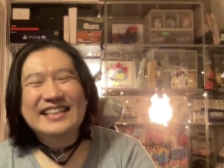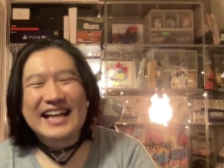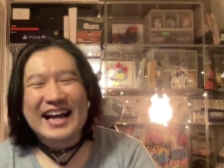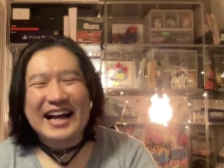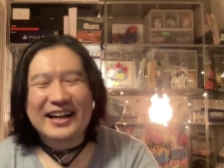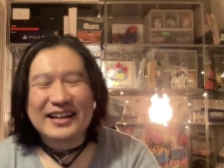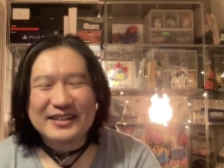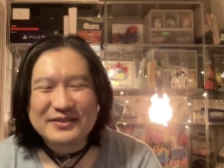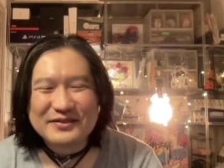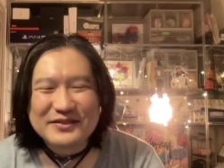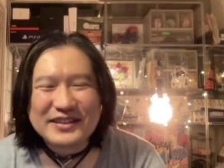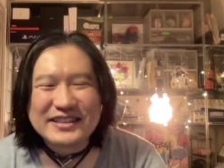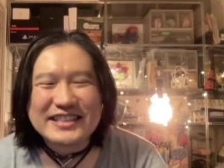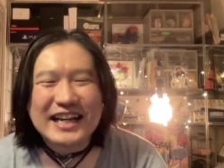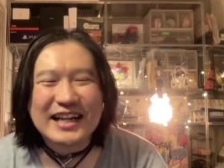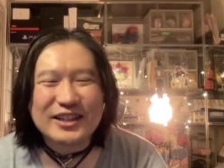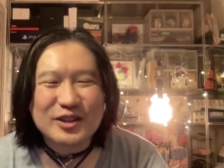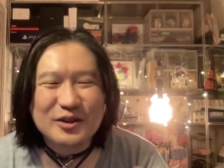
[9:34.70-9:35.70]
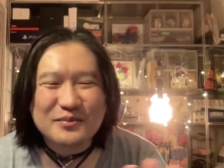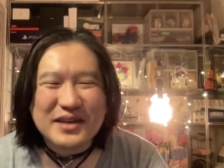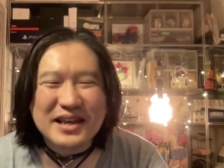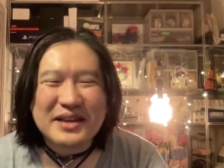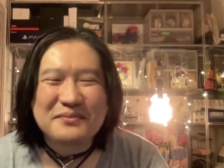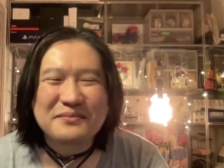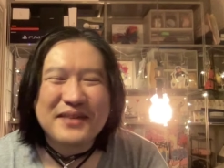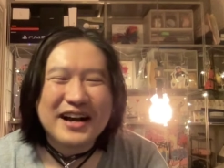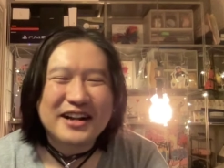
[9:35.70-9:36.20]
いやちゃんと
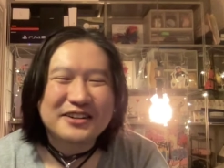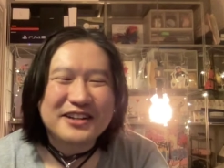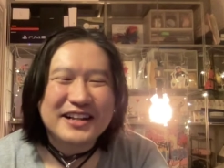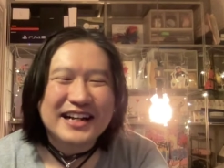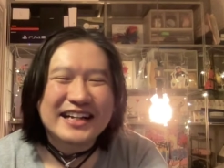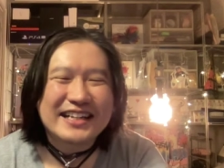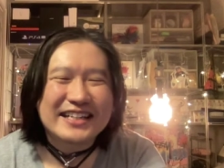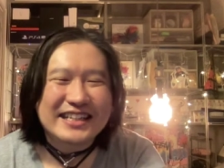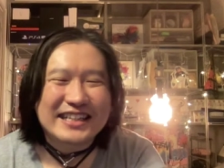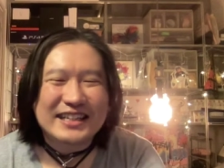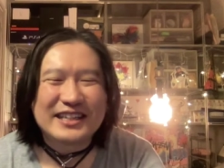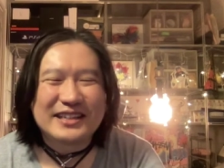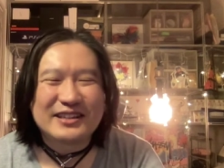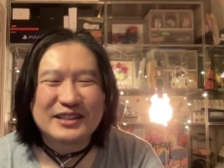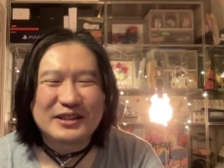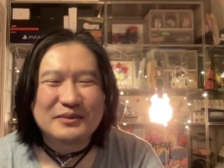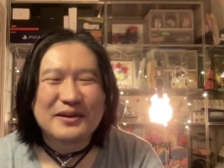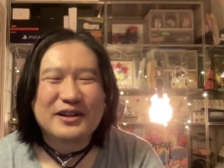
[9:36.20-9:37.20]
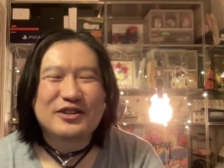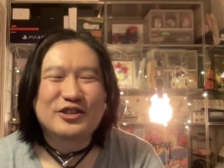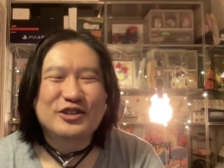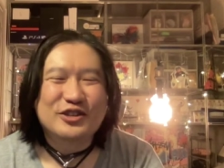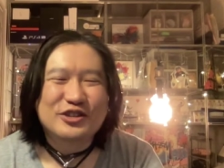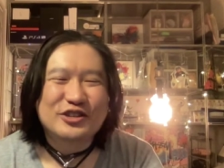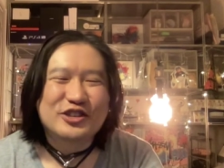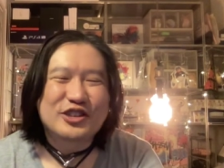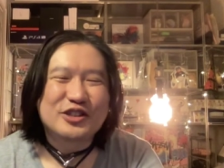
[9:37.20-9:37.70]
メンバーの中に今の
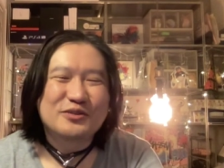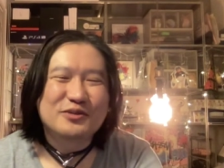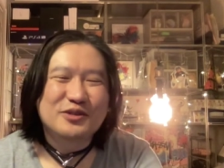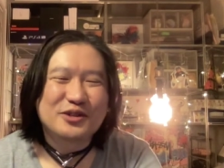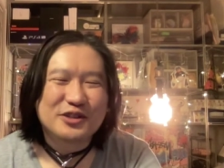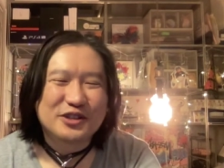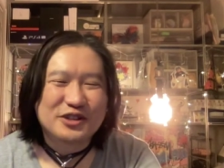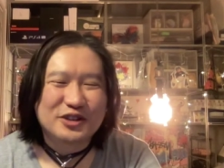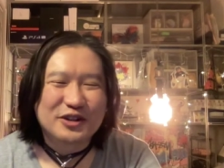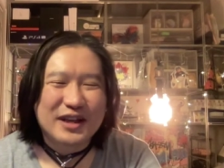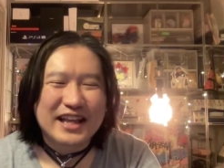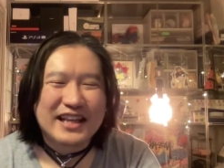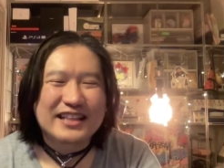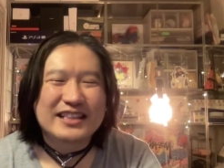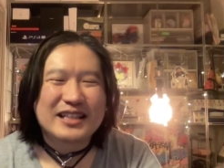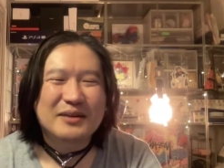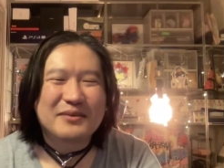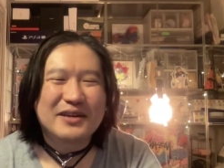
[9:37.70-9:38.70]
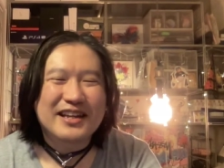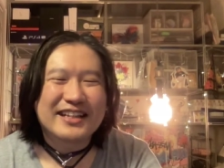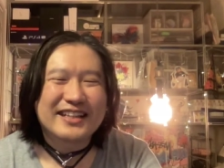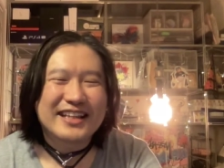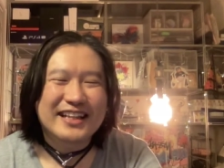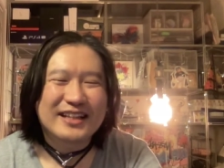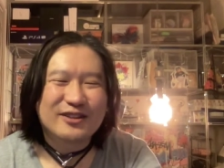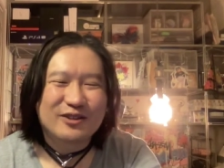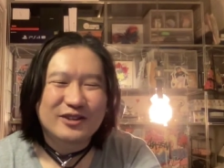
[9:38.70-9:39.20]
YouTube のエンタメ
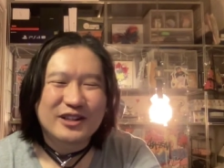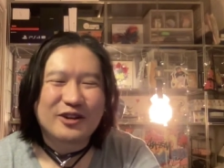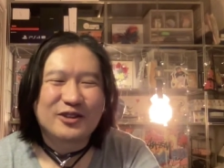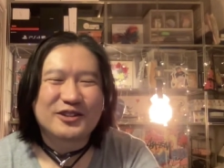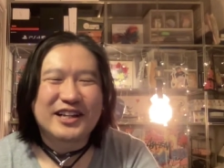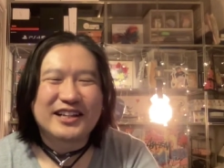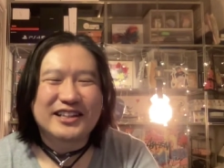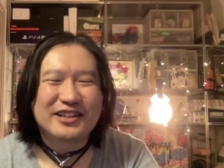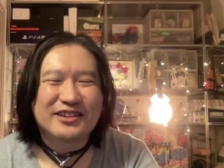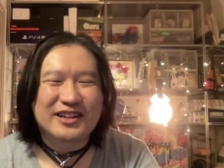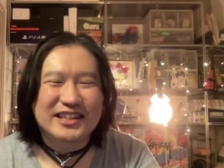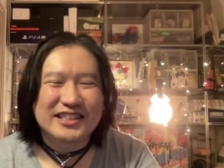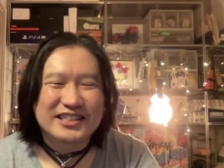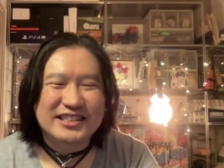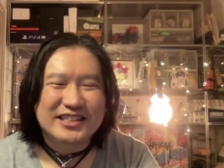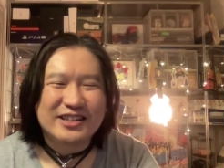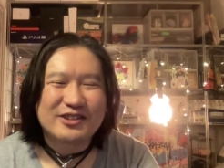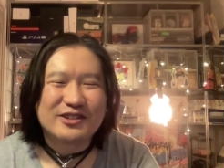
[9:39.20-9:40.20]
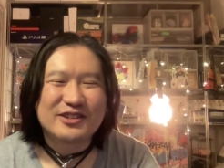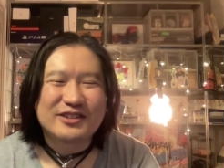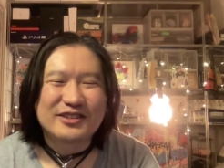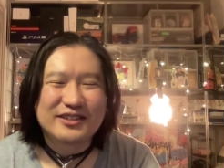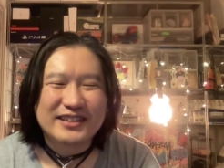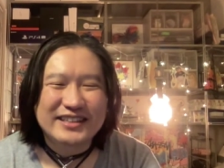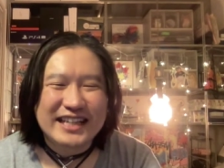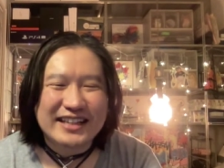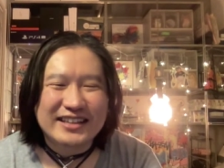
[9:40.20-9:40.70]
でどんなことやってるか知ってる
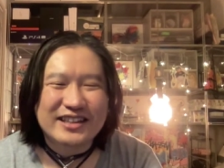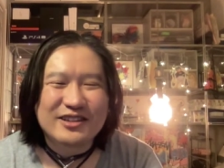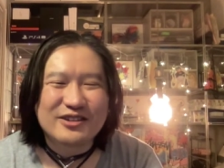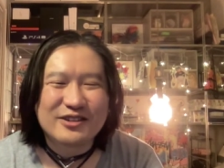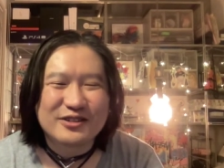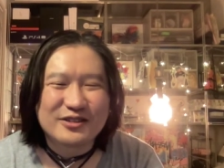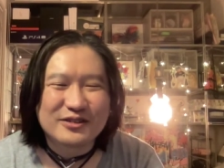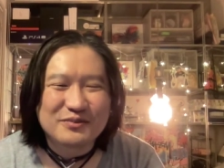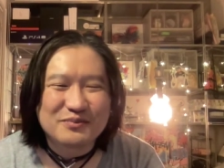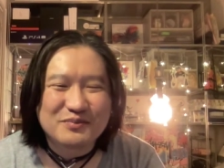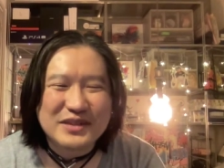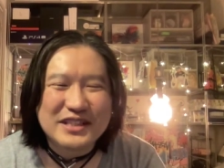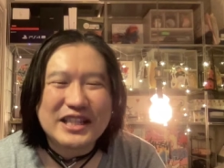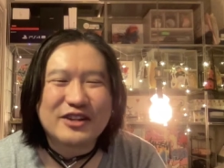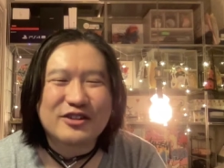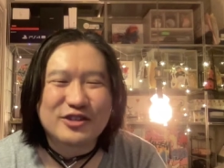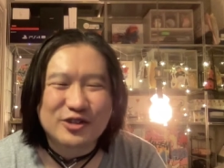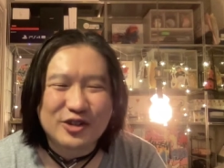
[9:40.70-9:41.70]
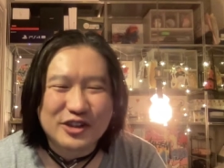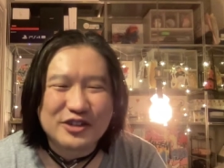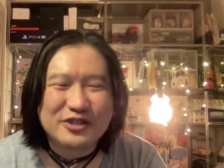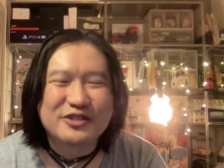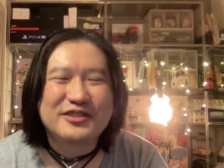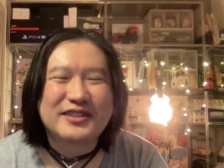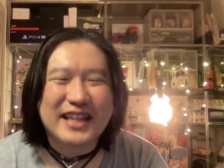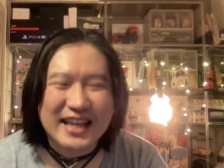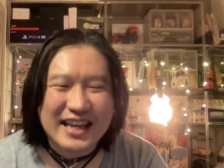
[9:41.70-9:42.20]
やってる見てる人い
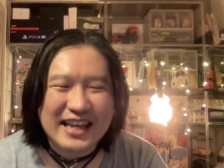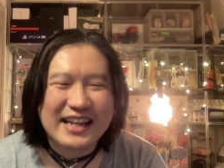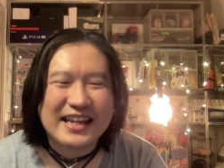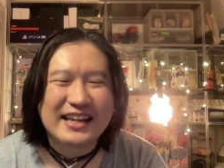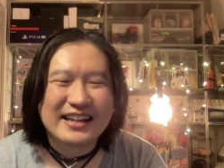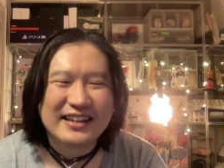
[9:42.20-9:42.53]
るんで、